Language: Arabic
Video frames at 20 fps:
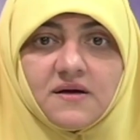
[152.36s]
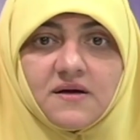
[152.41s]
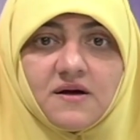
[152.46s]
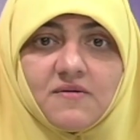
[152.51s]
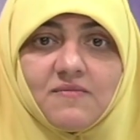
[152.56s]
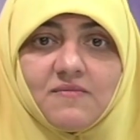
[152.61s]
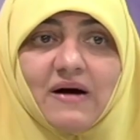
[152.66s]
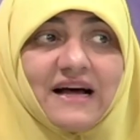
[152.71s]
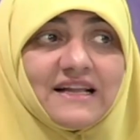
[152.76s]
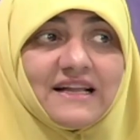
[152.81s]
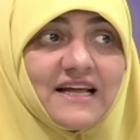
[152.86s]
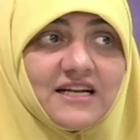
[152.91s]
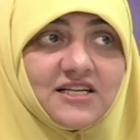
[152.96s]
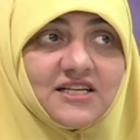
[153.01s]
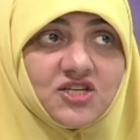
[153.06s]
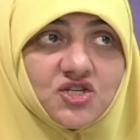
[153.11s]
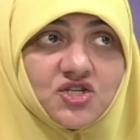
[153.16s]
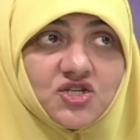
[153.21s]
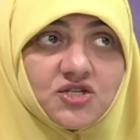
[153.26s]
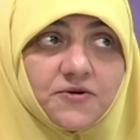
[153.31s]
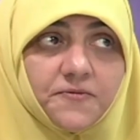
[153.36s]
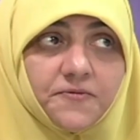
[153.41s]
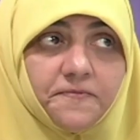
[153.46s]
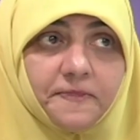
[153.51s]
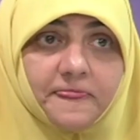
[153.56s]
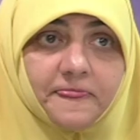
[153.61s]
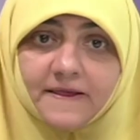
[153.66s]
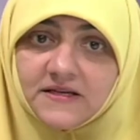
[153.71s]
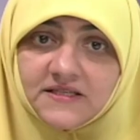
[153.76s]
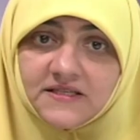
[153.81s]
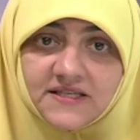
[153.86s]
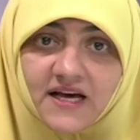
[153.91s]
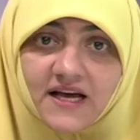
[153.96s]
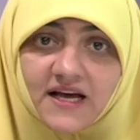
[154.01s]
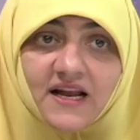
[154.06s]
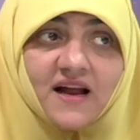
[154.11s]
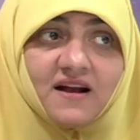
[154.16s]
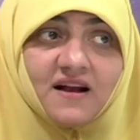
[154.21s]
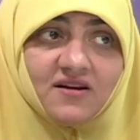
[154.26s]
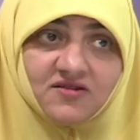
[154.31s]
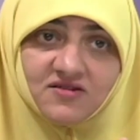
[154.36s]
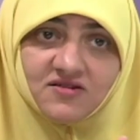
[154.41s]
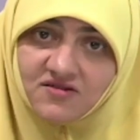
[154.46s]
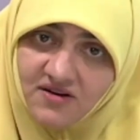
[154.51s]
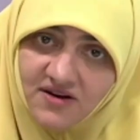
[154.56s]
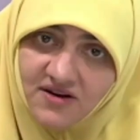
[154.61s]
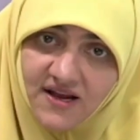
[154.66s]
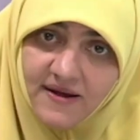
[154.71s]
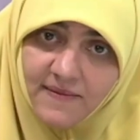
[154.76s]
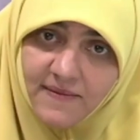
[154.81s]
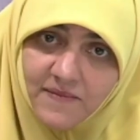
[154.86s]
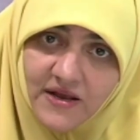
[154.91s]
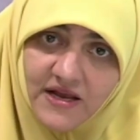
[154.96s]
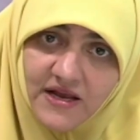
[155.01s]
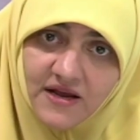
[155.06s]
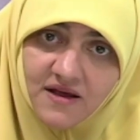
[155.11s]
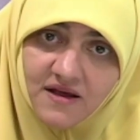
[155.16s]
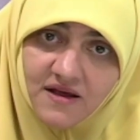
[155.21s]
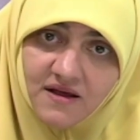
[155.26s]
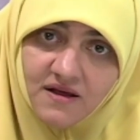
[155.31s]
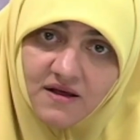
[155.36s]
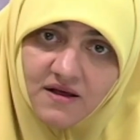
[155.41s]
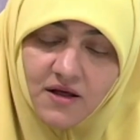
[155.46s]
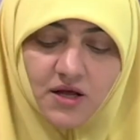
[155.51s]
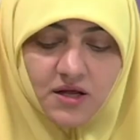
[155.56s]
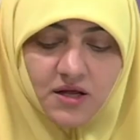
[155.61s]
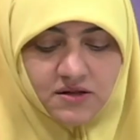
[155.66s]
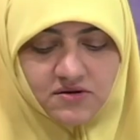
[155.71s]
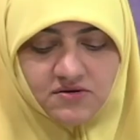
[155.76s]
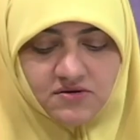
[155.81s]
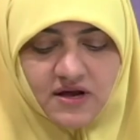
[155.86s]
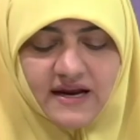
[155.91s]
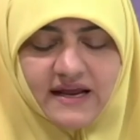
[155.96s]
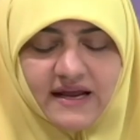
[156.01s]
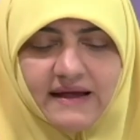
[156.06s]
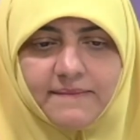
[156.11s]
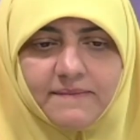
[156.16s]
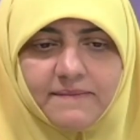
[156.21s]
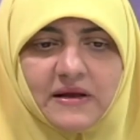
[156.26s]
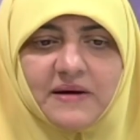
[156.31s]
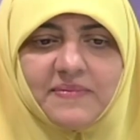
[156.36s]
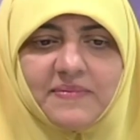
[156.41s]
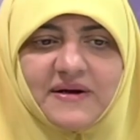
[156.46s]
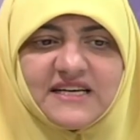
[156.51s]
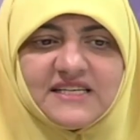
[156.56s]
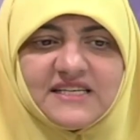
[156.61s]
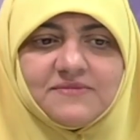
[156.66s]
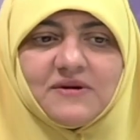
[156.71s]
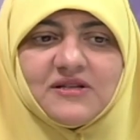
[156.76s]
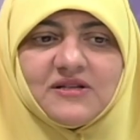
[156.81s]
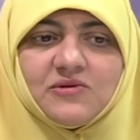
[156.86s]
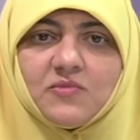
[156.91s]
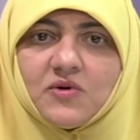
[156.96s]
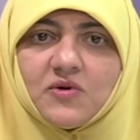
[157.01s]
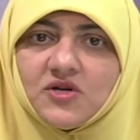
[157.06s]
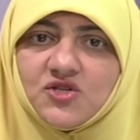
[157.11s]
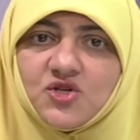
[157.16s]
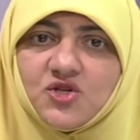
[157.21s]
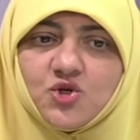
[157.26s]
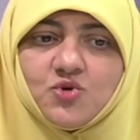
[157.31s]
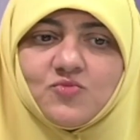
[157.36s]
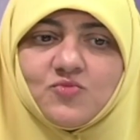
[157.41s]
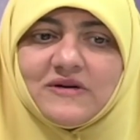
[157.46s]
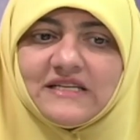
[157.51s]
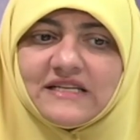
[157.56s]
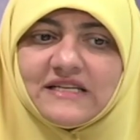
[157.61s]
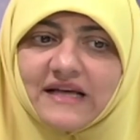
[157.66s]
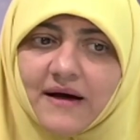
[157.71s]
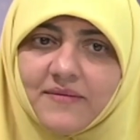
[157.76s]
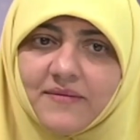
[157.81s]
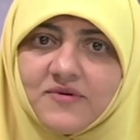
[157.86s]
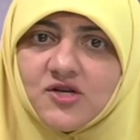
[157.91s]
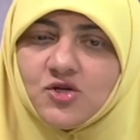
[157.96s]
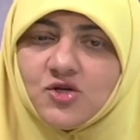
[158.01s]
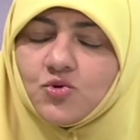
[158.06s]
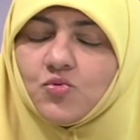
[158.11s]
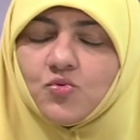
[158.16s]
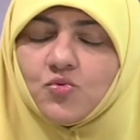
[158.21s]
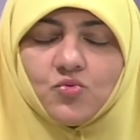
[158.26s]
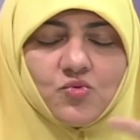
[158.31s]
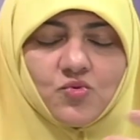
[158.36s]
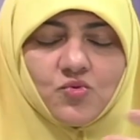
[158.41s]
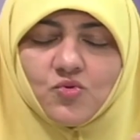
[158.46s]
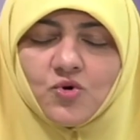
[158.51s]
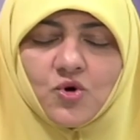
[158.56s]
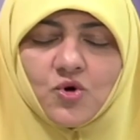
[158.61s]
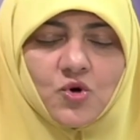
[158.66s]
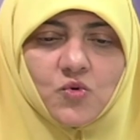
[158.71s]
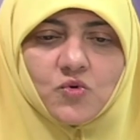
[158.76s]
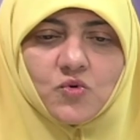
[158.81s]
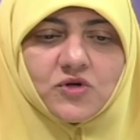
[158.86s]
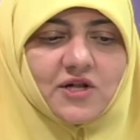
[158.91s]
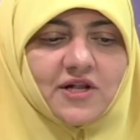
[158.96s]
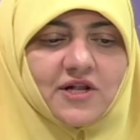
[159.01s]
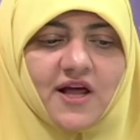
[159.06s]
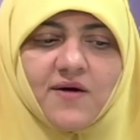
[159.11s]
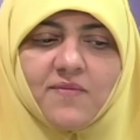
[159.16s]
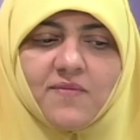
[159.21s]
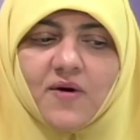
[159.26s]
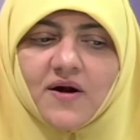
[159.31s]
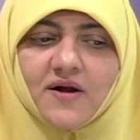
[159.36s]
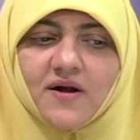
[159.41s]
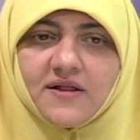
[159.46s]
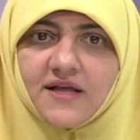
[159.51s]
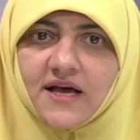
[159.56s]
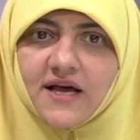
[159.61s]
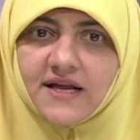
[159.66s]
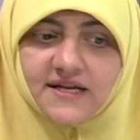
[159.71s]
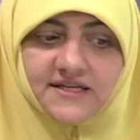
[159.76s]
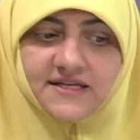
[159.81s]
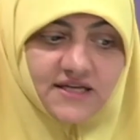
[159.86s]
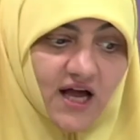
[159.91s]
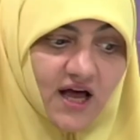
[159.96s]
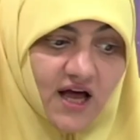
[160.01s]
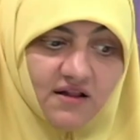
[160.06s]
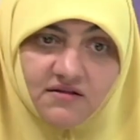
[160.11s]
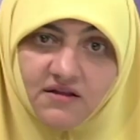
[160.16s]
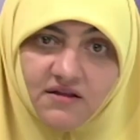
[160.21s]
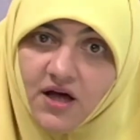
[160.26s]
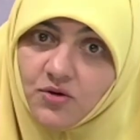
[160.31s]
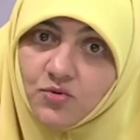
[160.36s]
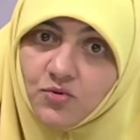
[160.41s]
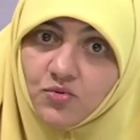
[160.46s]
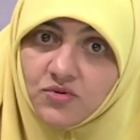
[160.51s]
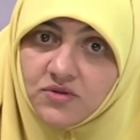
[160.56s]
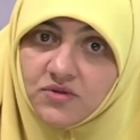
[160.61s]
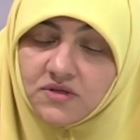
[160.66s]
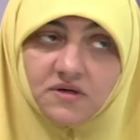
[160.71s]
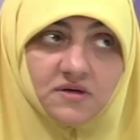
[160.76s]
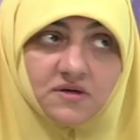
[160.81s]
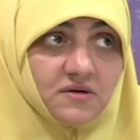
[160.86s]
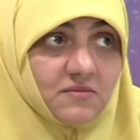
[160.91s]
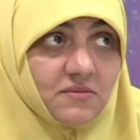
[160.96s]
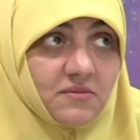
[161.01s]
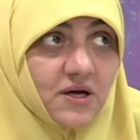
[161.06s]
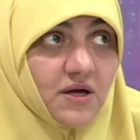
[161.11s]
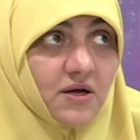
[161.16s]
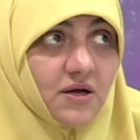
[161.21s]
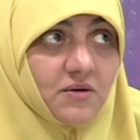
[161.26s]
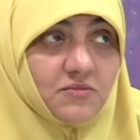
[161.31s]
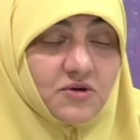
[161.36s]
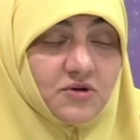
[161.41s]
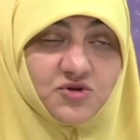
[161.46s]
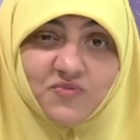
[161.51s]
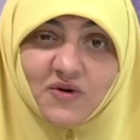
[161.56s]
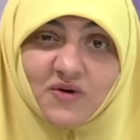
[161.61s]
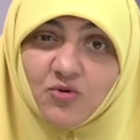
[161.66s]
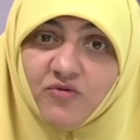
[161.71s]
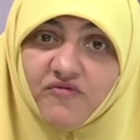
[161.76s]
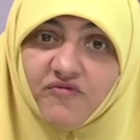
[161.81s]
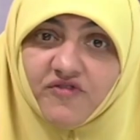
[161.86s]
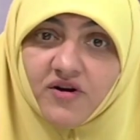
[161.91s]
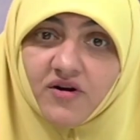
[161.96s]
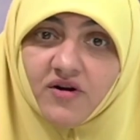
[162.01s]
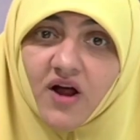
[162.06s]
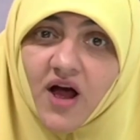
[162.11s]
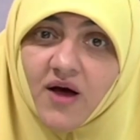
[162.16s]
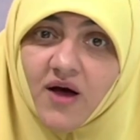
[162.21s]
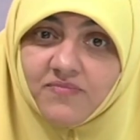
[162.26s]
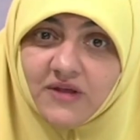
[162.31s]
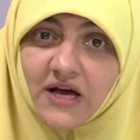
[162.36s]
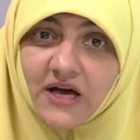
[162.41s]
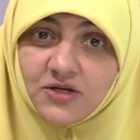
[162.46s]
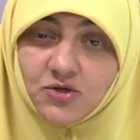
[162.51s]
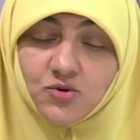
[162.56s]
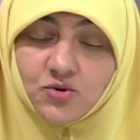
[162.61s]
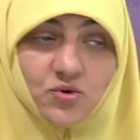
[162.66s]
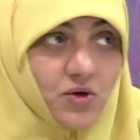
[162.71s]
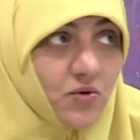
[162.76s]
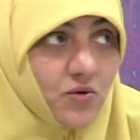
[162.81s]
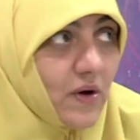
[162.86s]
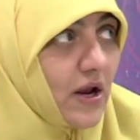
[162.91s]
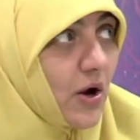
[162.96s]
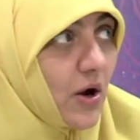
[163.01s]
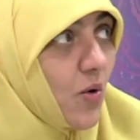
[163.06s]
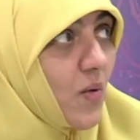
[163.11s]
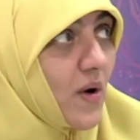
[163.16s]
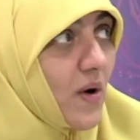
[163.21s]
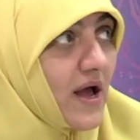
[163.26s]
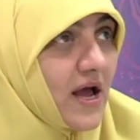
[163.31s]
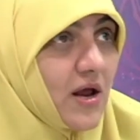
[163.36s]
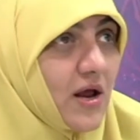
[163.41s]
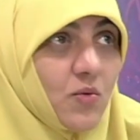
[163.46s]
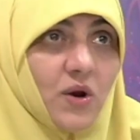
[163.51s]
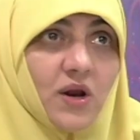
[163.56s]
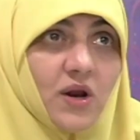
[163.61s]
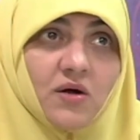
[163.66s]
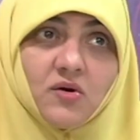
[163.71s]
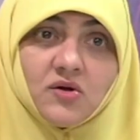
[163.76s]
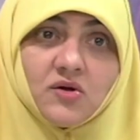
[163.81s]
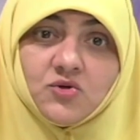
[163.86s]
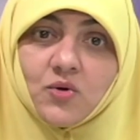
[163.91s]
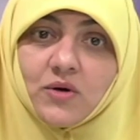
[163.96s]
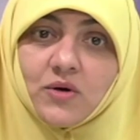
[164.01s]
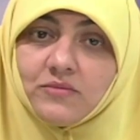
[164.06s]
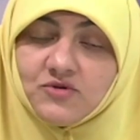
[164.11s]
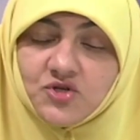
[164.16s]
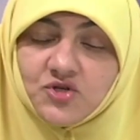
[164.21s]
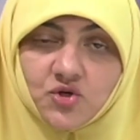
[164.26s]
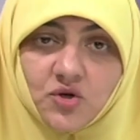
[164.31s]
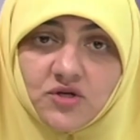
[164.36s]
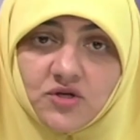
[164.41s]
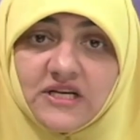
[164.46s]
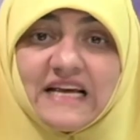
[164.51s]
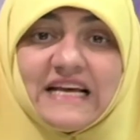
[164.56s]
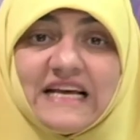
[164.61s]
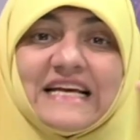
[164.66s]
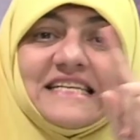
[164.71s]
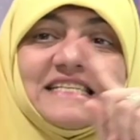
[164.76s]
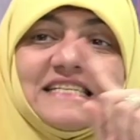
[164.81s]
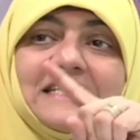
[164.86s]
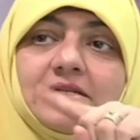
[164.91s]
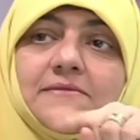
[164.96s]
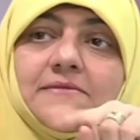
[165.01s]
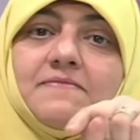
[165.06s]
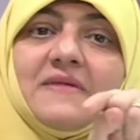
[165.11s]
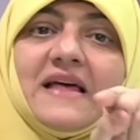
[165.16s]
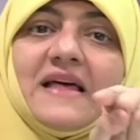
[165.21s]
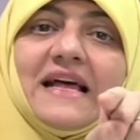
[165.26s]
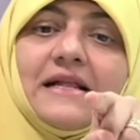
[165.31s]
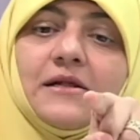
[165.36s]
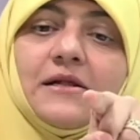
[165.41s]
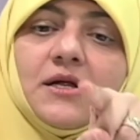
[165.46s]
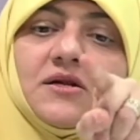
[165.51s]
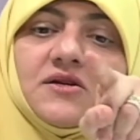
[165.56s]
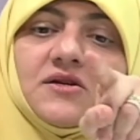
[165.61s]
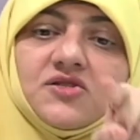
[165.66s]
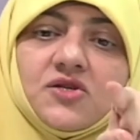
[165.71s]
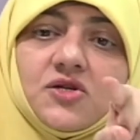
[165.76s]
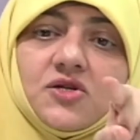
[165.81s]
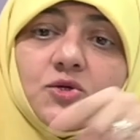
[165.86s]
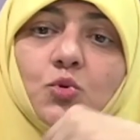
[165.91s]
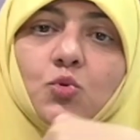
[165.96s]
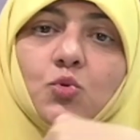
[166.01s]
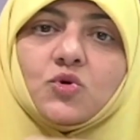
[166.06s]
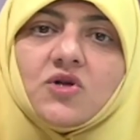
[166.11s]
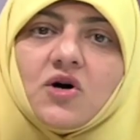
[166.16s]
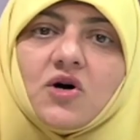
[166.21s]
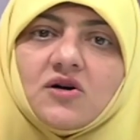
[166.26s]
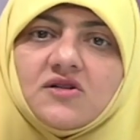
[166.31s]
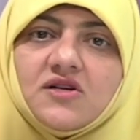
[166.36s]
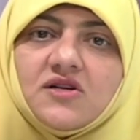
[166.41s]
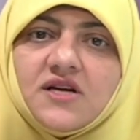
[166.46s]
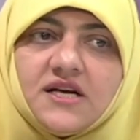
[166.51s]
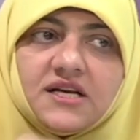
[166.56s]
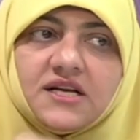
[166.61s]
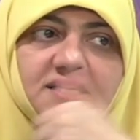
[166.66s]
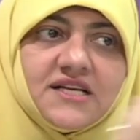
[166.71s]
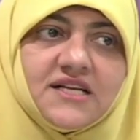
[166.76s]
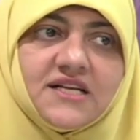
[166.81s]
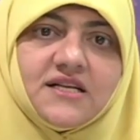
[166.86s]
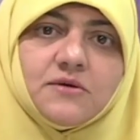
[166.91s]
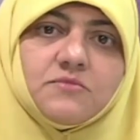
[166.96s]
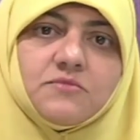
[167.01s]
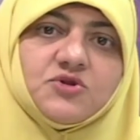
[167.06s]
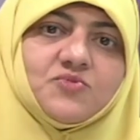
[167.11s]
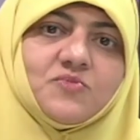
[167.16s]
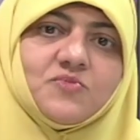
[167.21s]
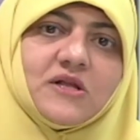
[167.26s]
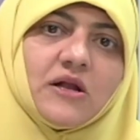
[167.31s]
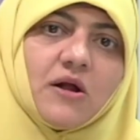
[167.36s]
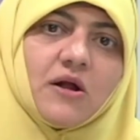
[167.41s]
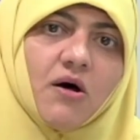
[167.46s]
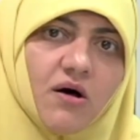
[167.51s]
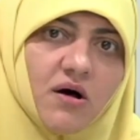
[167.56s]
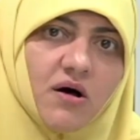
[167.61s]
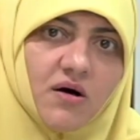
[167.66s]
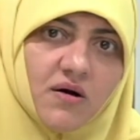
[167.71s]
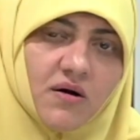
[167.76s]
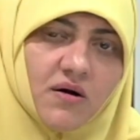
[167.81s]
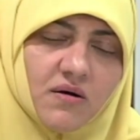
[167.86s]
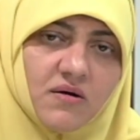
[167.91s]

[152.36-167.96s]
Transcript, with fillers: ما عدلتش بس يعني هتقدري تكملي تقدري تكملي بحيث ما تمرضيش وما تتعبيش و... و... وتطلعي بره الدايره دي حاطه حدود ما مش بدور في الراحه بتاعت زوجي ولا هو قال ولا راضي ولا مش راضي استمداد لنظرتك وتقديرك لذاتك مش من الاخر